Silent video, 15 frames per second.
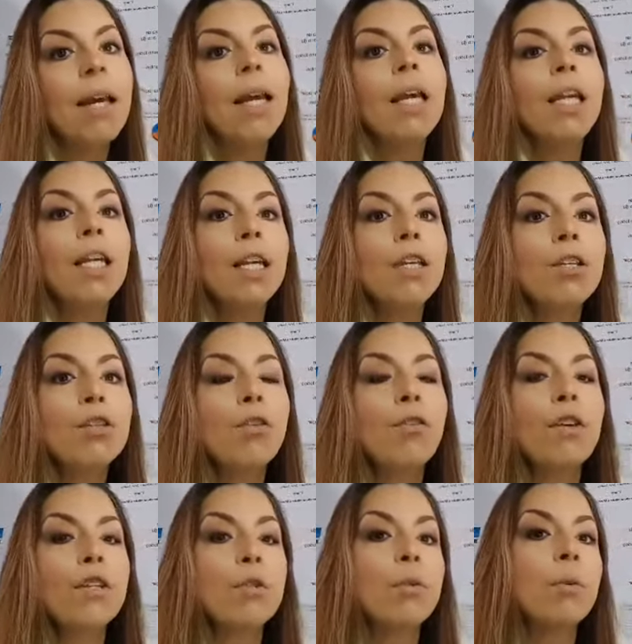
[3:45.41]
E isso
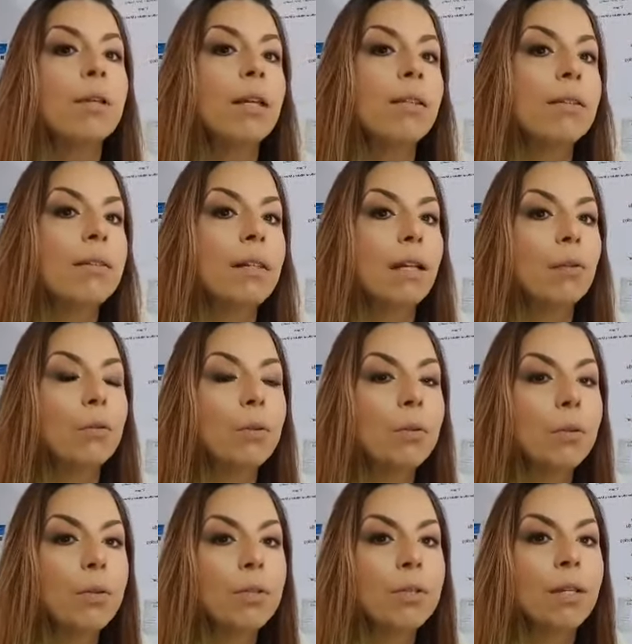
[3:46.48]
fez com que esses
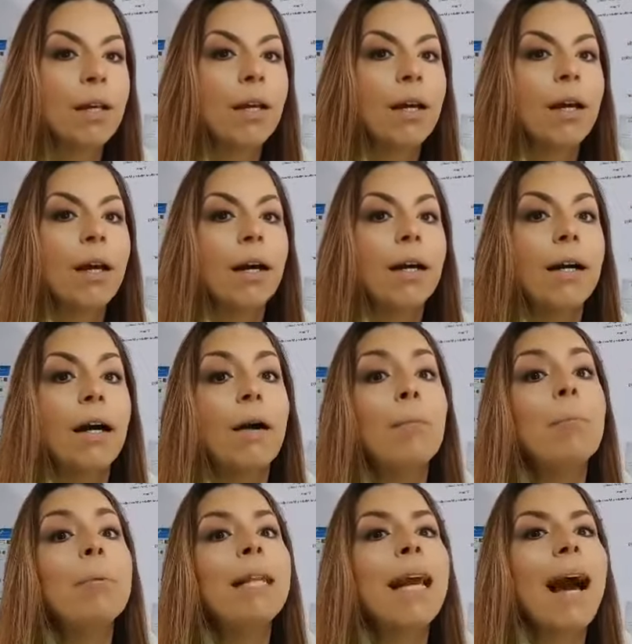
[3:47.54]
alunos ah,
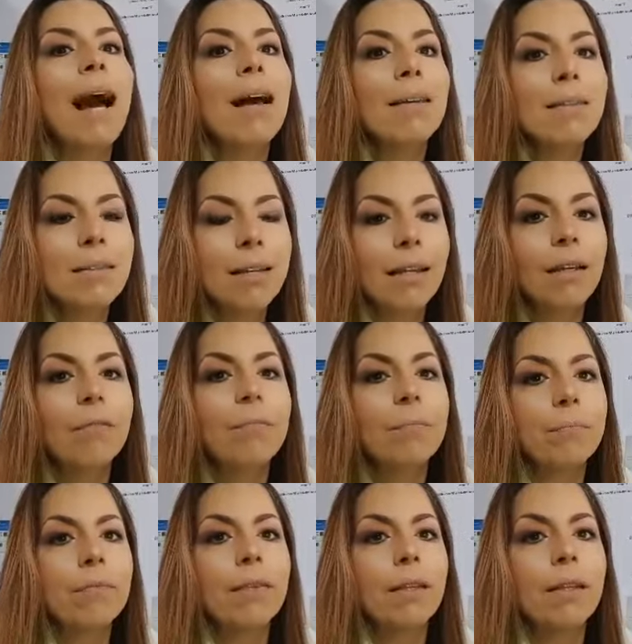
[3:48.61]
ampliassem
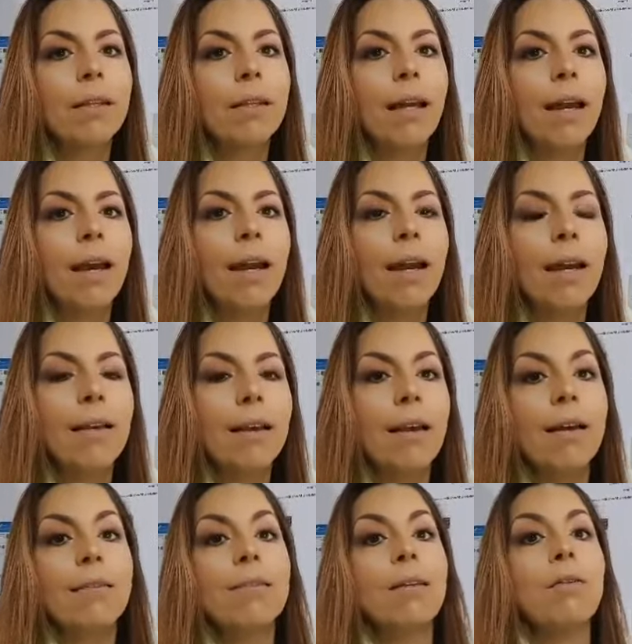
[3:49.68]
né,
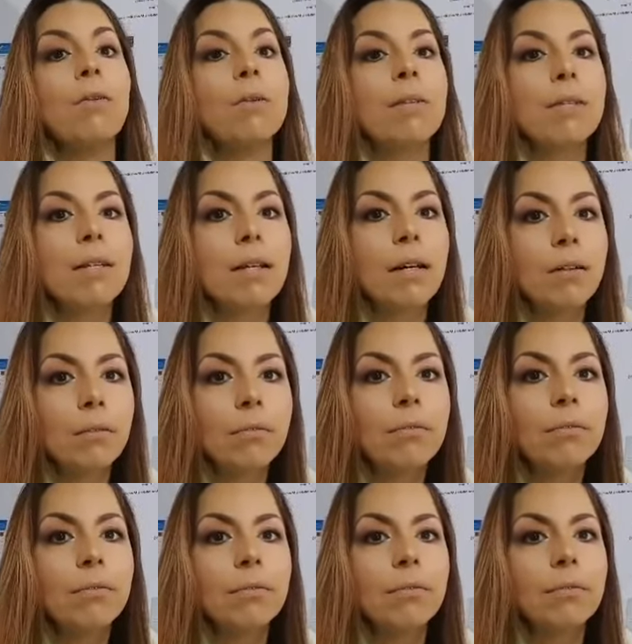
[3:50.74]
essa noção
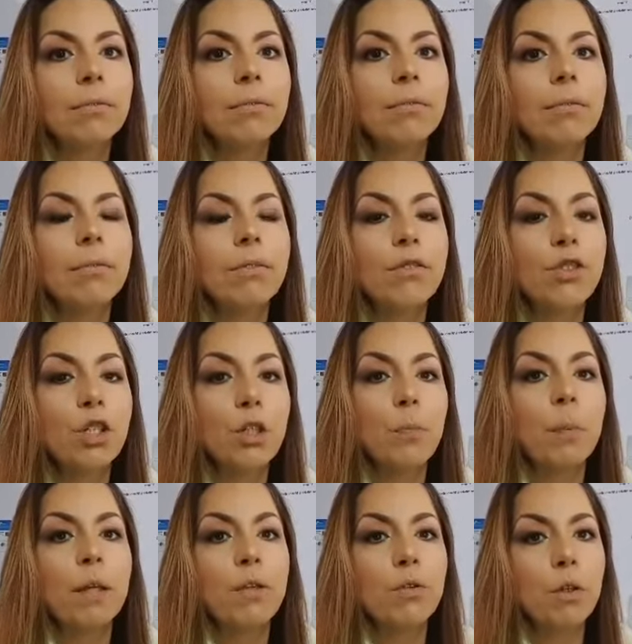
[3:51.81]
de
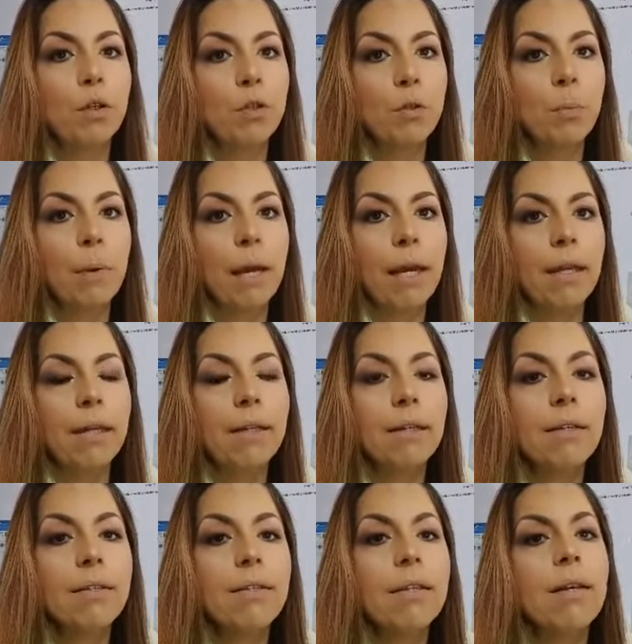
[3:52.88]
expressões
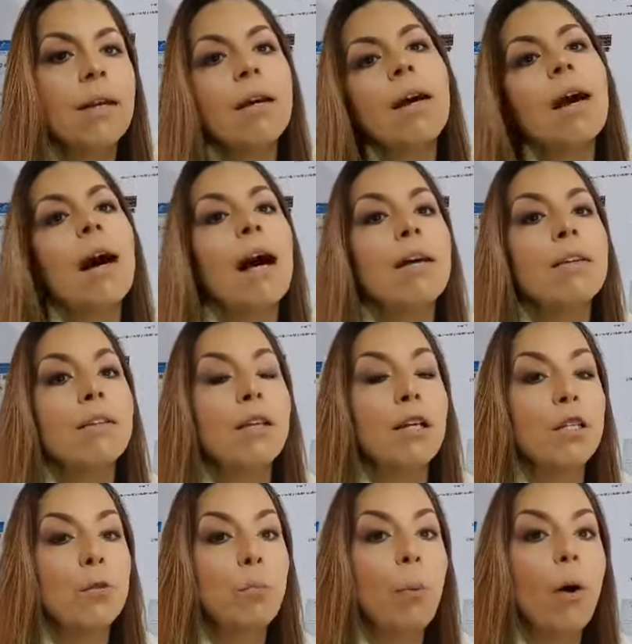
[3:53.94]
numéricas. As
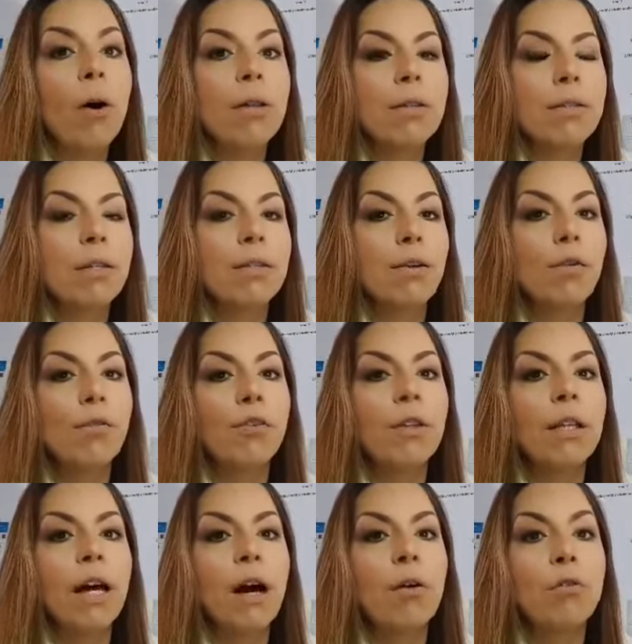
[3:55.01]
respostas ao
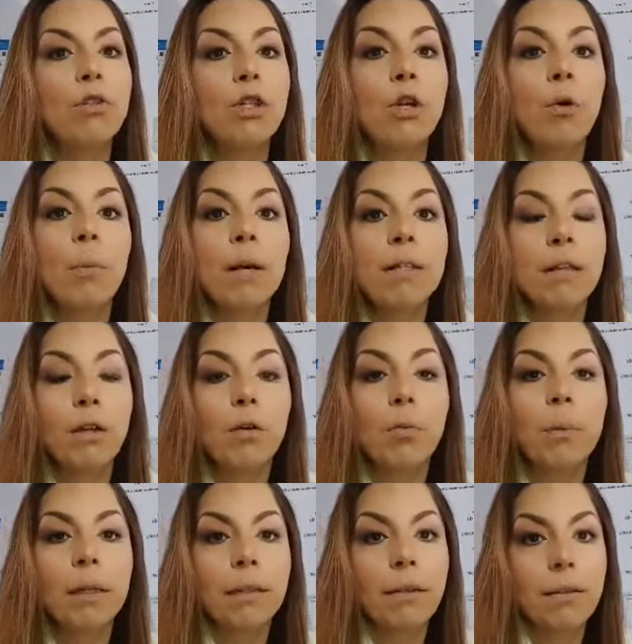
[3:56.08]
final tinham mais
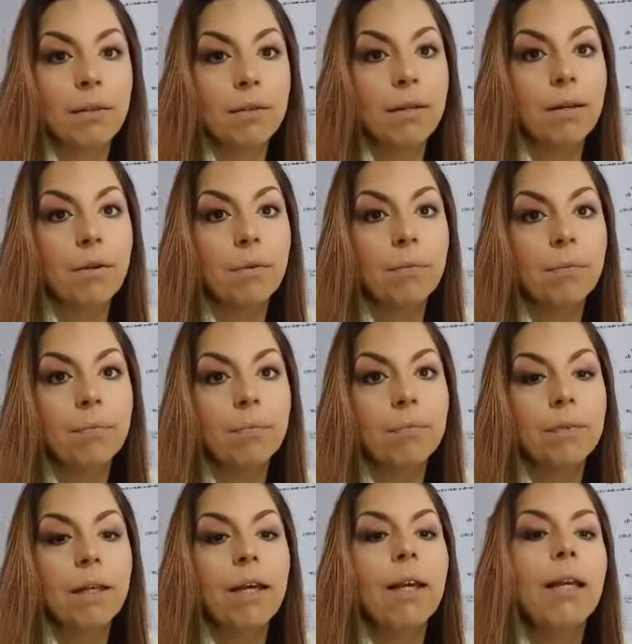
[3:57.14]
argumentação,
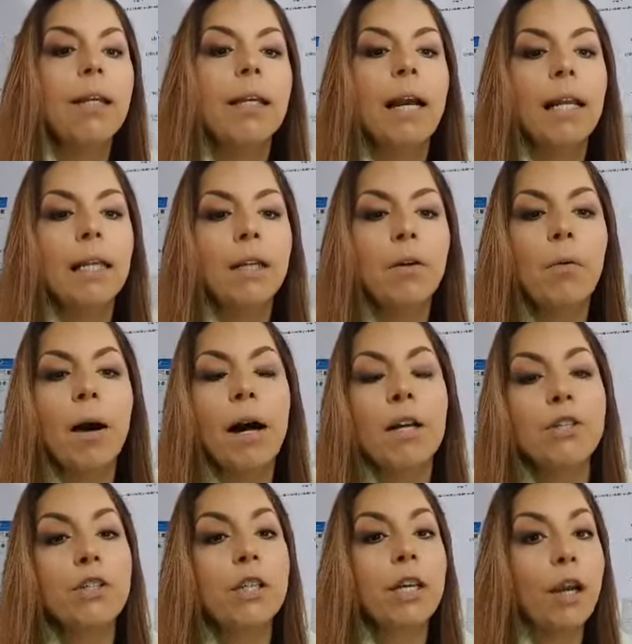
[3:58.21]
e a
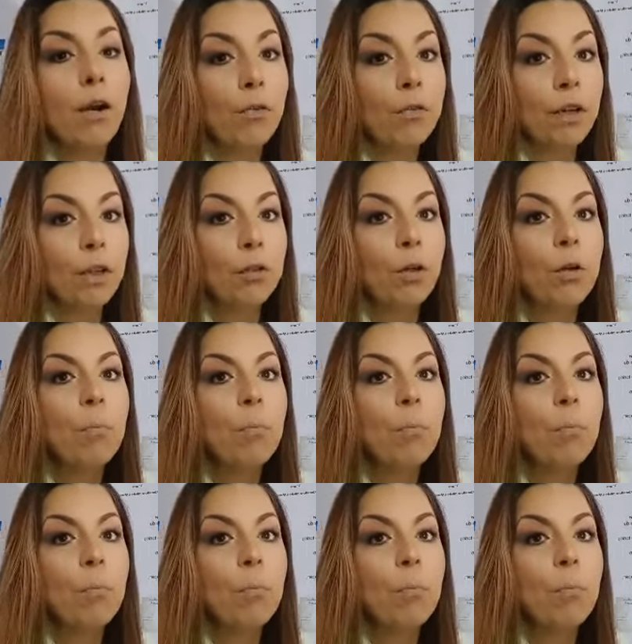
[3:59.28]
linguagem é um fator